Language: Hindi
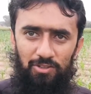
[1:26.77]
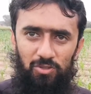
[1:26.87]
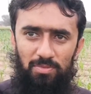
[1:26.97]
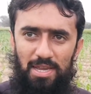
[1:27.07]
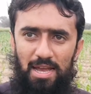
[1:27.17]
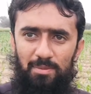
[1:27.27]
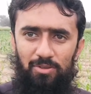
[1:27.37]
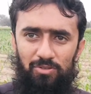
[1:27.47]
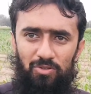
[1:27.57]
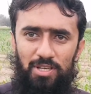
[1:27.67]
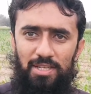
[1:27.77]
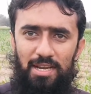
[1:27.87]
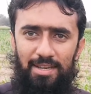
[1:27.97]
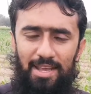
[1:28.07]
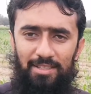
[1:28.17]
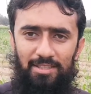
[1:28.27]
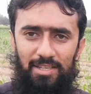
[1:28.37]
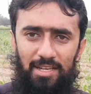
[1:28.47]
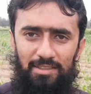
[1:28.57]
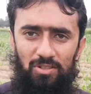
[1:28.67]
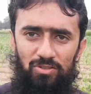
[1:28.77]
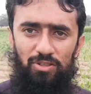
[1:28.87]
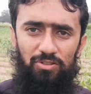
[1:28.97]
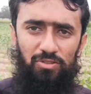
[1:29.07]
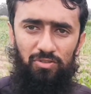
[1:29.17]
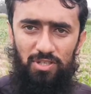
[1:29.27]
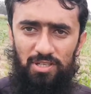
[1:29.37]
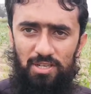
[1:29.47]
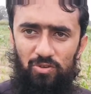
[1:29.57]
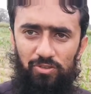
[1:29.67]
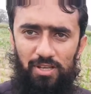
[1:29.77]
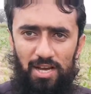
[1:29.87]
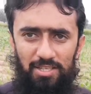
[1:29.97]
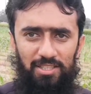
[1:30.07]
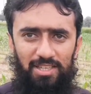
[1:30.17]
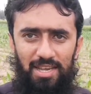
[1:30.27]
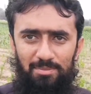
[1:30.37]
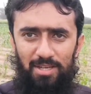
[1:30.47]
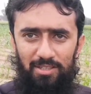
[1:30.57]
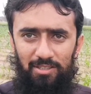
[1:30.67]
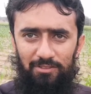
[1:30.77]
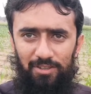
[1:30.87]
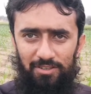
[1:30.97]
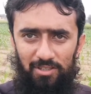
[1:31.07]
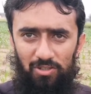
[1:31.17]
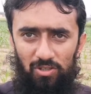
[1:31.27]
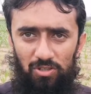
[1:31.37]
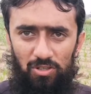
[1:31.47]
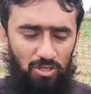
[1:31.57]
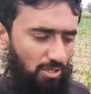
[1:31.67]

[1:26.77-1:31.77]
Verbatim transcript: तो मैं आपको सुंडी का अटैक दिखाता हूँ जो सुंडी ने नुकसान किया है मक्की की फसल को